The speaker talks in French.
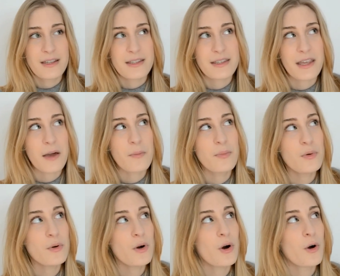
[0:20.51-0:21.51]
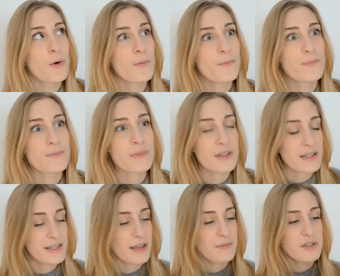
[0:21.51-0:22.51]
C'est un peu, euh,
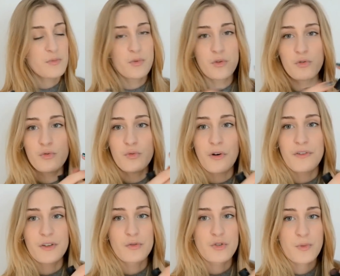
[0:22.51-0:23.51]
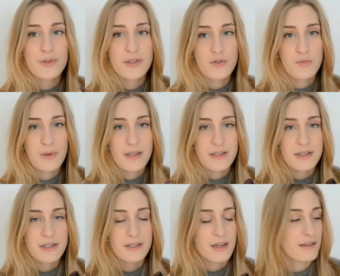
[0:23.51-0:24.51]
c'est un petit peu doux en fait, donc je pense que c'est du
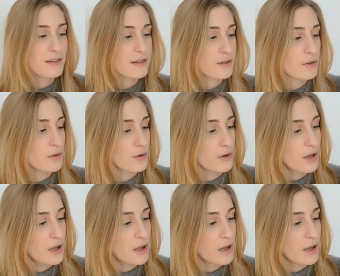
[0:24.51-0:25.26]
plastique qui a été... Euh,